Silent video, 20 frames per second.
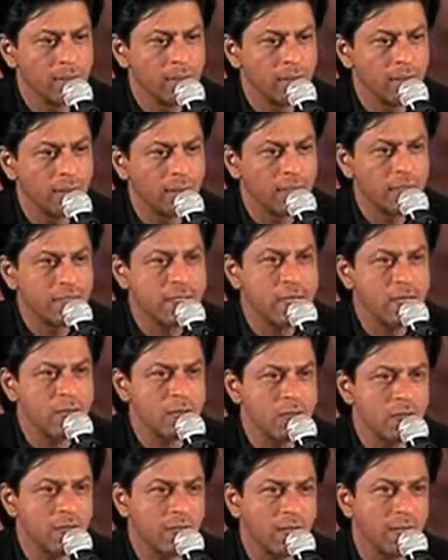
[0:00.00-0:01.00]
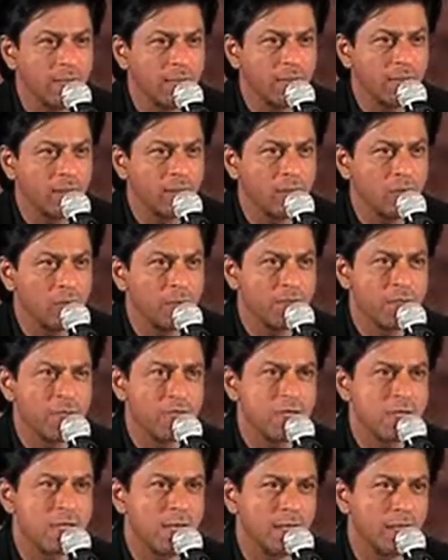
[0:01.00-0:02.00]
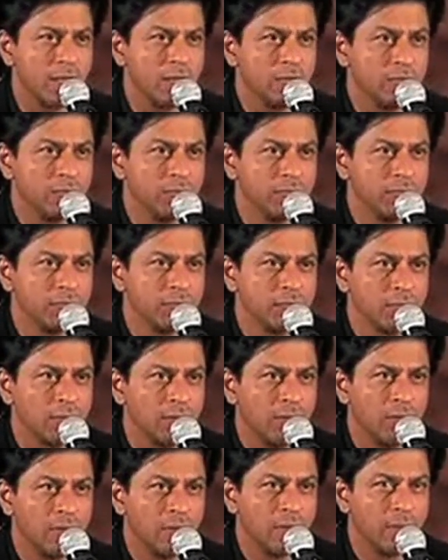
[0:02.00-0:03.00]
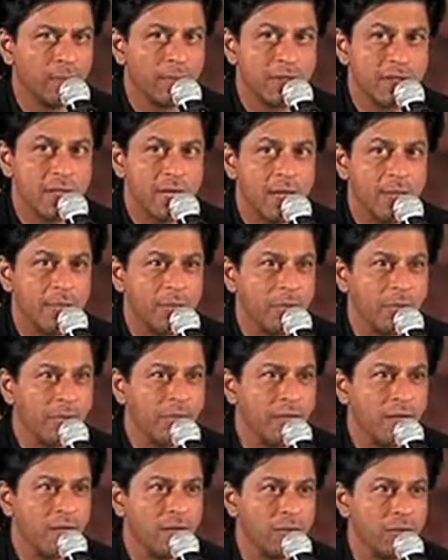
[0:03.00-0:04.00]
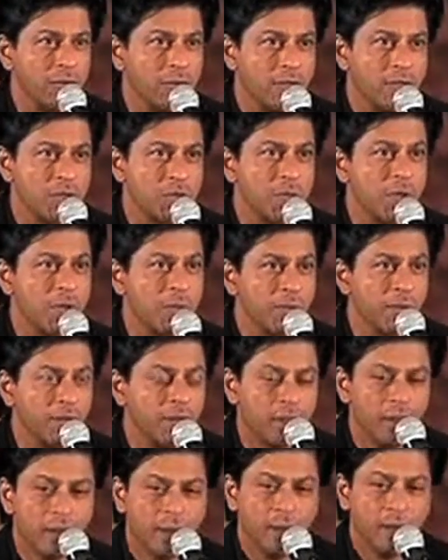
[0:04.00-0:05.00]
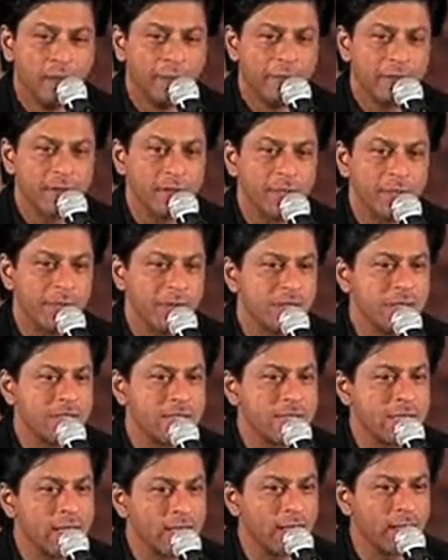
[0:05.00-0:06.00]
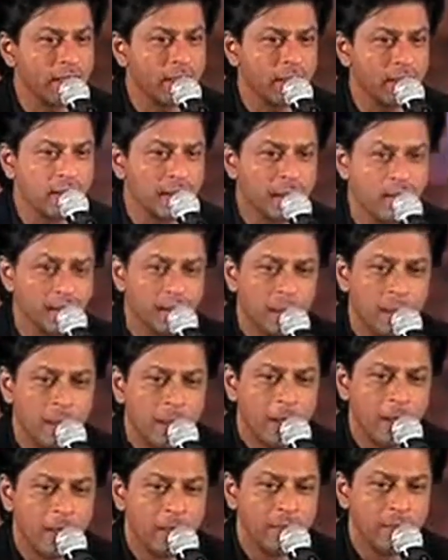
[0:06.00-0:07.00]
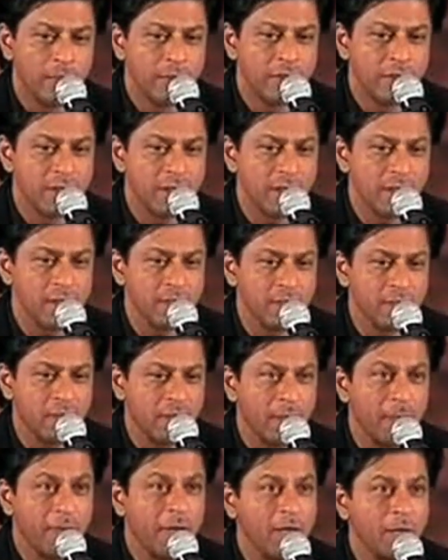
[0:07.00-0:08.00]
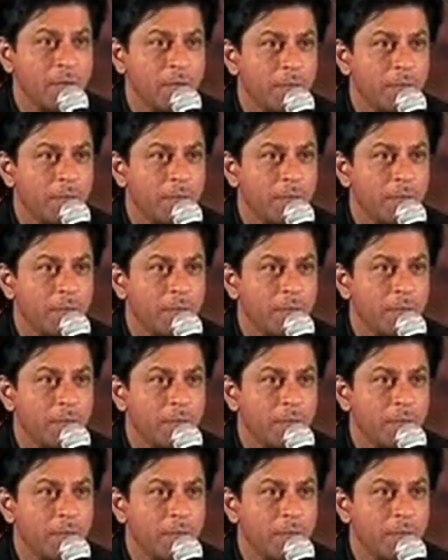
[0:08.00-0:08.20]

मैं इतने सालों से काम कर रहा हूँ पचास साल का हूँ और मैं जहाँ पर भी गया हूँ देश भर में पिछले 25 साल के अंदर मुझे अपार